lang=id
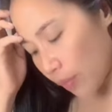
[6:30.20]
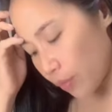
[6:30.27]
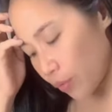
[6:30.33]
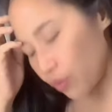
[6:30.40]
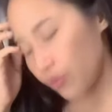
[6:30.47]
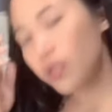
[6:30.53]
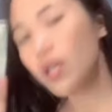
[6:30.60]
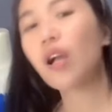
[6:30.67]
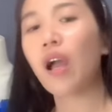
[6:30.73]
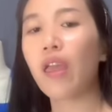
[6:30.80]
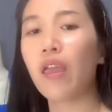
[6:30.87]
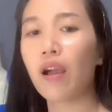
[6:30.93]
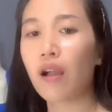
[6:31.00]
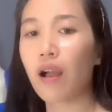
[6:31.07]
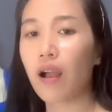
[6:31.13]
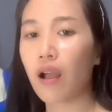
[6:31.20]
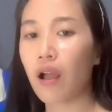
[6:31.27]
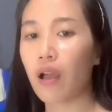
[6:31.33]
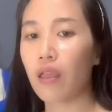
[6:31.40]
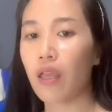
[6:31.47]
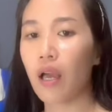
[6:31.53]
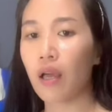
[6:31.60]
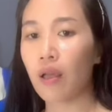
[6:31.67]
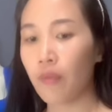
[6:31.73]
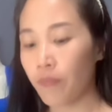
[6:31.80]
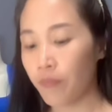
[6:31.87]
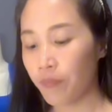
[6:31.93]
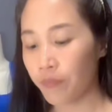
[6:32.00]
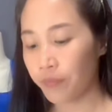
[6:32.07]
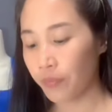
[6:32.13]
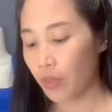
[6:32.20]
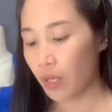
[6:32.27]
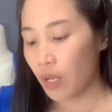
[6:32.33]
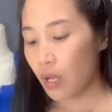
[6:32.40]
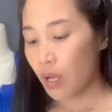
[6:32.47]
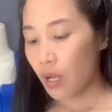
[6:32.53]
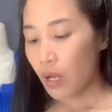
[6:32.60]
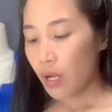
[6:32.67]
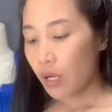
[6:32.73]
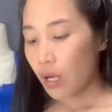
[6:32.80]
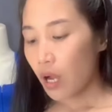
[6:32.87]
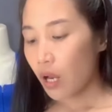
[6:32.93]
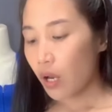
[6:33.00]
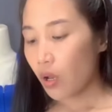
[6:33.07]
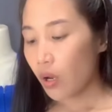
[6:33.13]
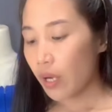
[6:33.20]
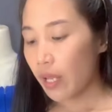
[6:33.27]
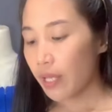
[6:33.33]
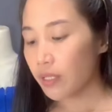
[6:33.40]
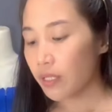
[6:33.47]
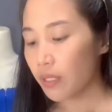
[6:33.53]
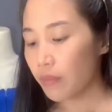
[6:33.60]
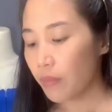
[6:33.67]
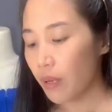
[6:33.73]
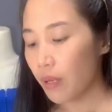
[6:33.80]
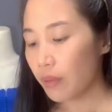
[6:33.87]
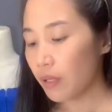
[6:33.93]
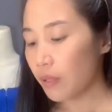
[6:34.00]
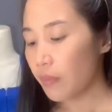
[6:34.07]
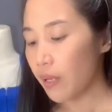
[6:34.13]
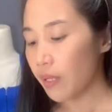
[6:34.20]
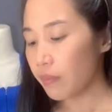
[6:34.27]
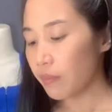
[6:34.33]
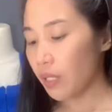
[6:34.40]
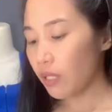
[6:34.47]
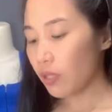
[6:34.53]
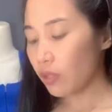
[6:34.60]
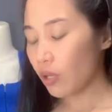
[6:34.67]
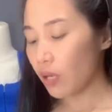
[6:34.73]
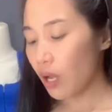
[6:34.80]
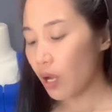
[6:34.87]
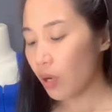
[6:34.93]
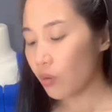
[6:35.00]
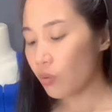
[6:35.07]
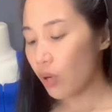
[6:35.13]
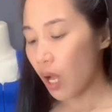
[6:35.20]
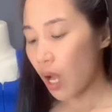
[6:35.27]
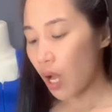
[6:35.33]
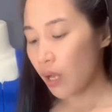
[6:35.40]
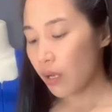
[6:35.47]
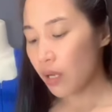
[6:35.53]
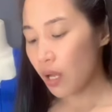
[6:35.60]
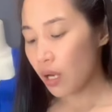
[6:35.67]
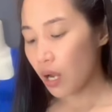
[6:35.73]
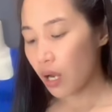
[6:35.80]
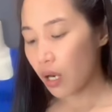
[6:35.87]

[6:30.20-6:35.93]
nggak punya kayak kakak ya kalau legging eh, badminton aku nggak ada